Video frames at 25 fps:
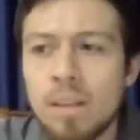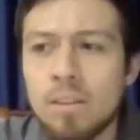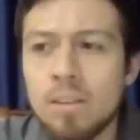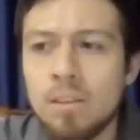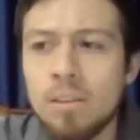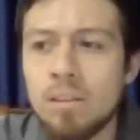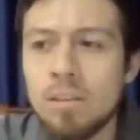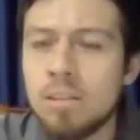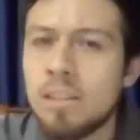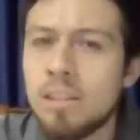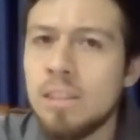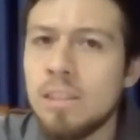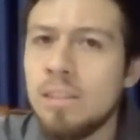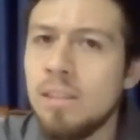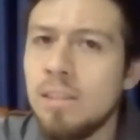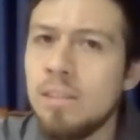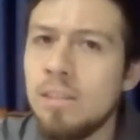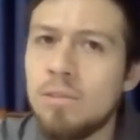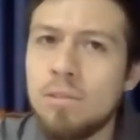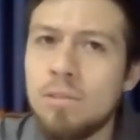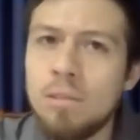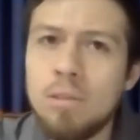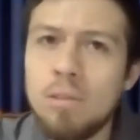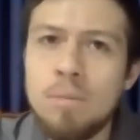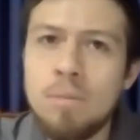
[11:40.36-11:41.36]
no sé si
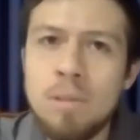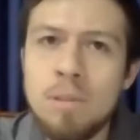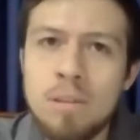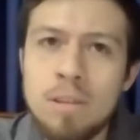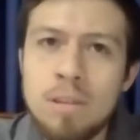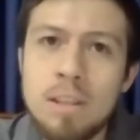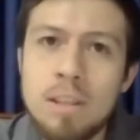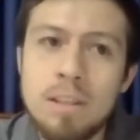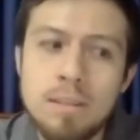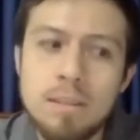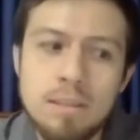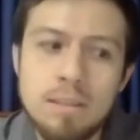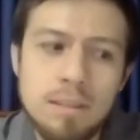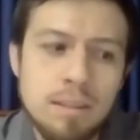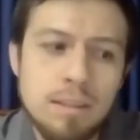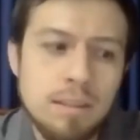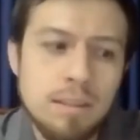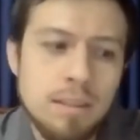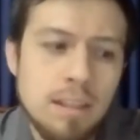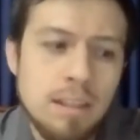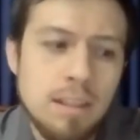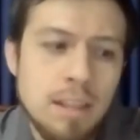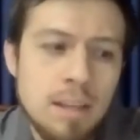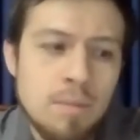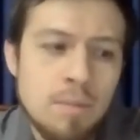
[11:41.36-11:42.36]
en todo Medio Oriente,
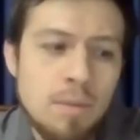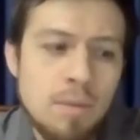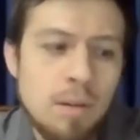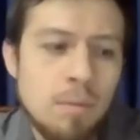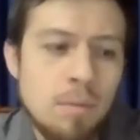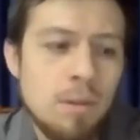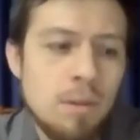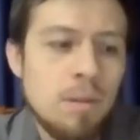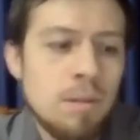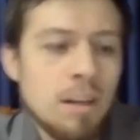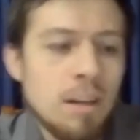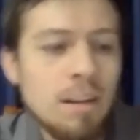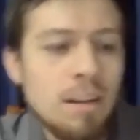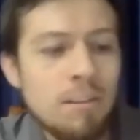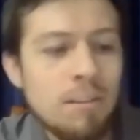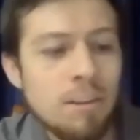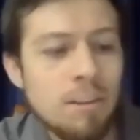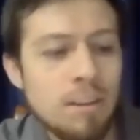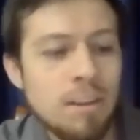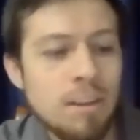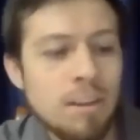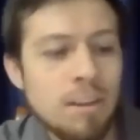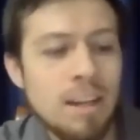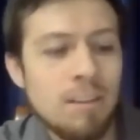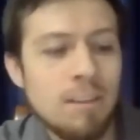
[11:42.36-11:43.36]
pero por lo en la,
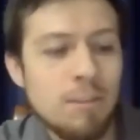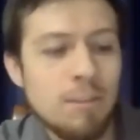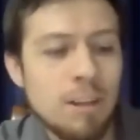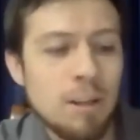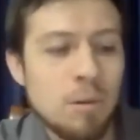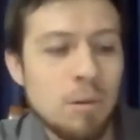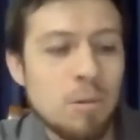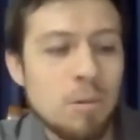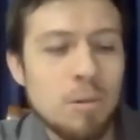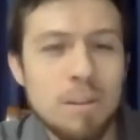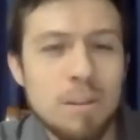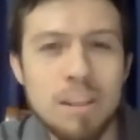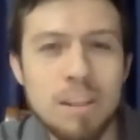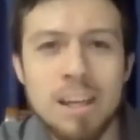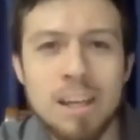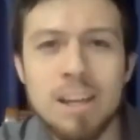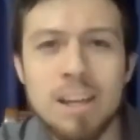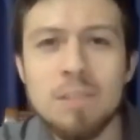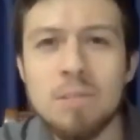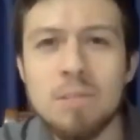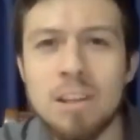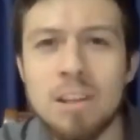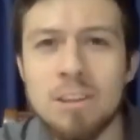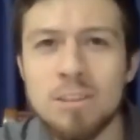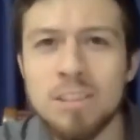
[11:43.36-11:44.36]
boda
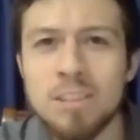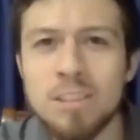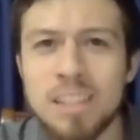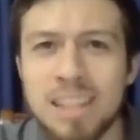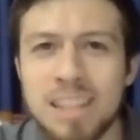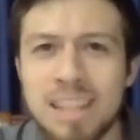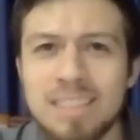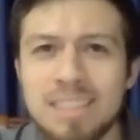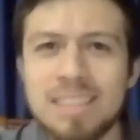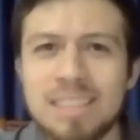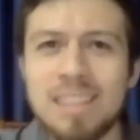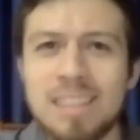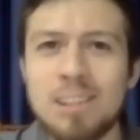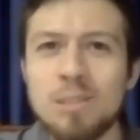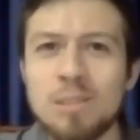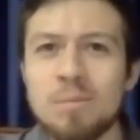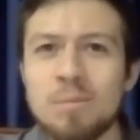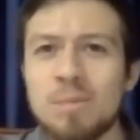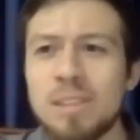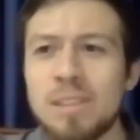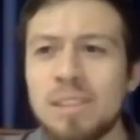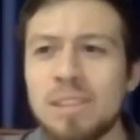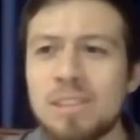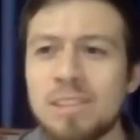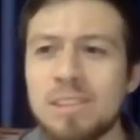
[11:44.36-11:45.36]
judía, cuando se casa el
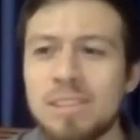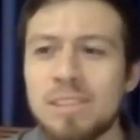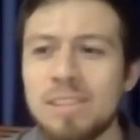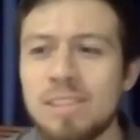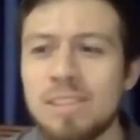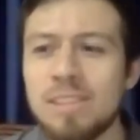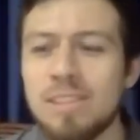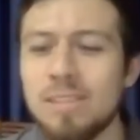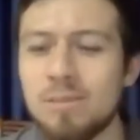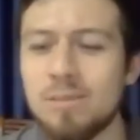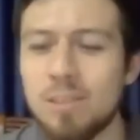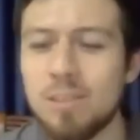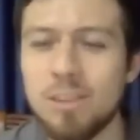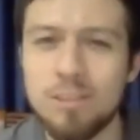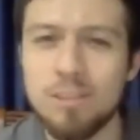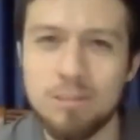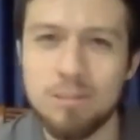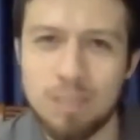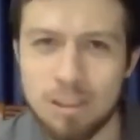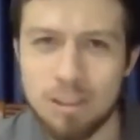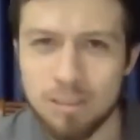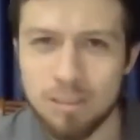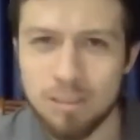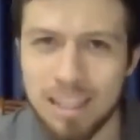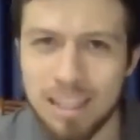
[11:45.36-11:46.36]
hombre con, bueno,
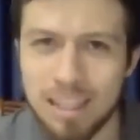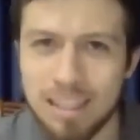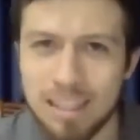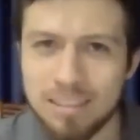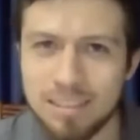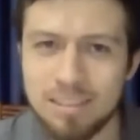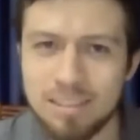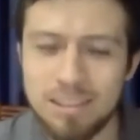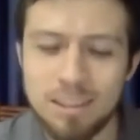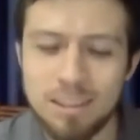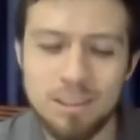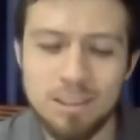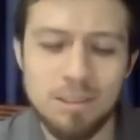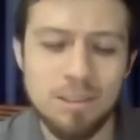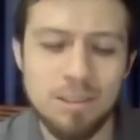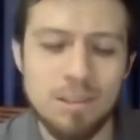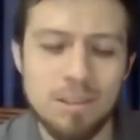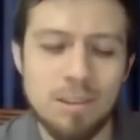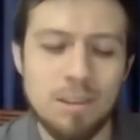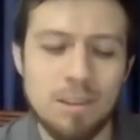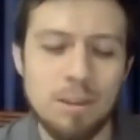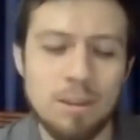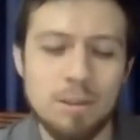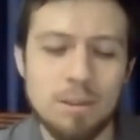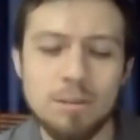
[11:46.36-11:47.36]
cuando se casan, ¿cierto?
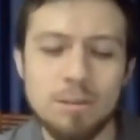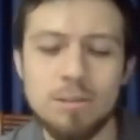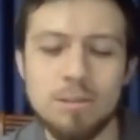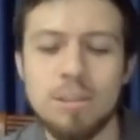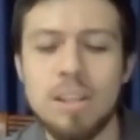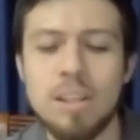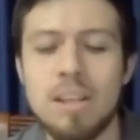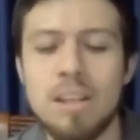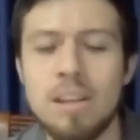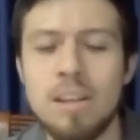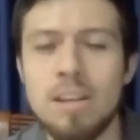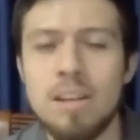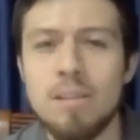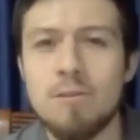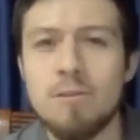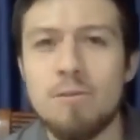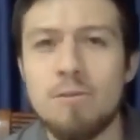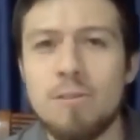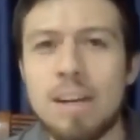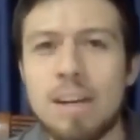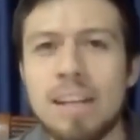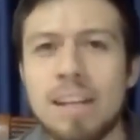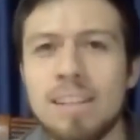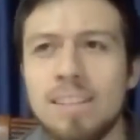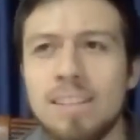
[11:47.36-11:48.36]
Los dos,
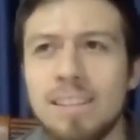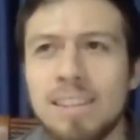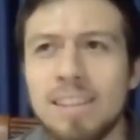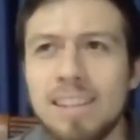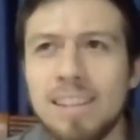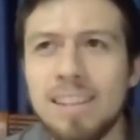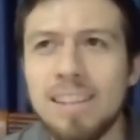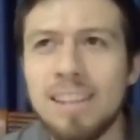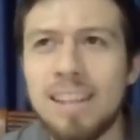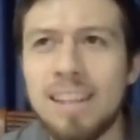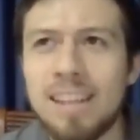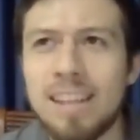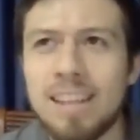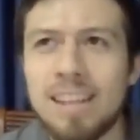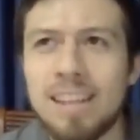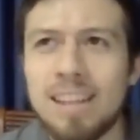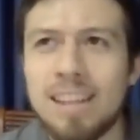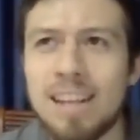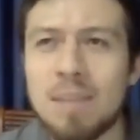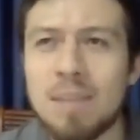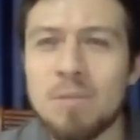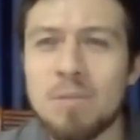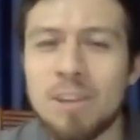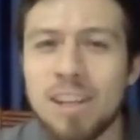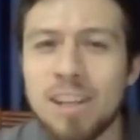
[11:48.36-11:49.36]
van, eh,
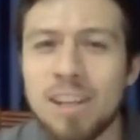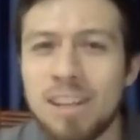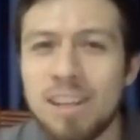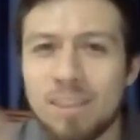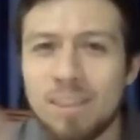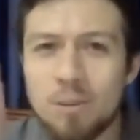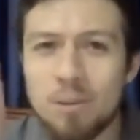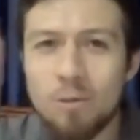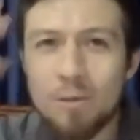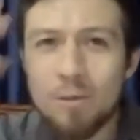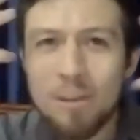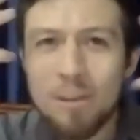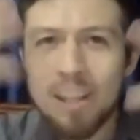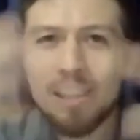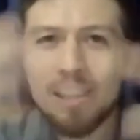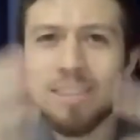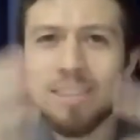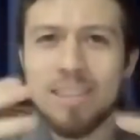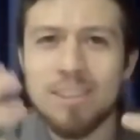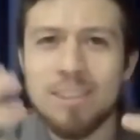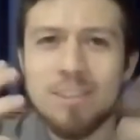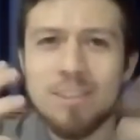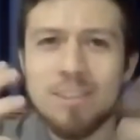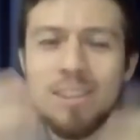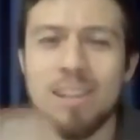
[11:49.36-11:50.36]
la mujer va
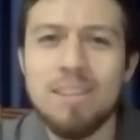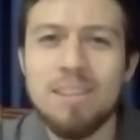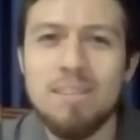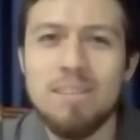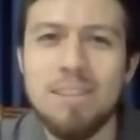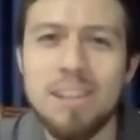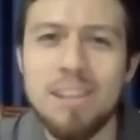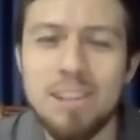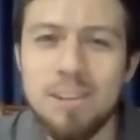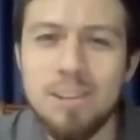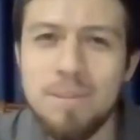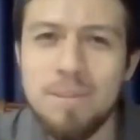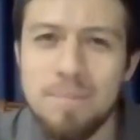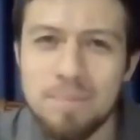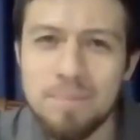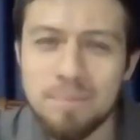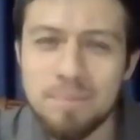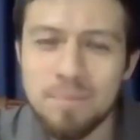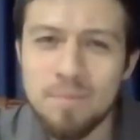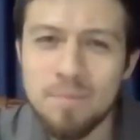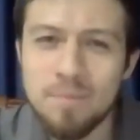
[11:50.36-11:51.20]
cubierta con el velo,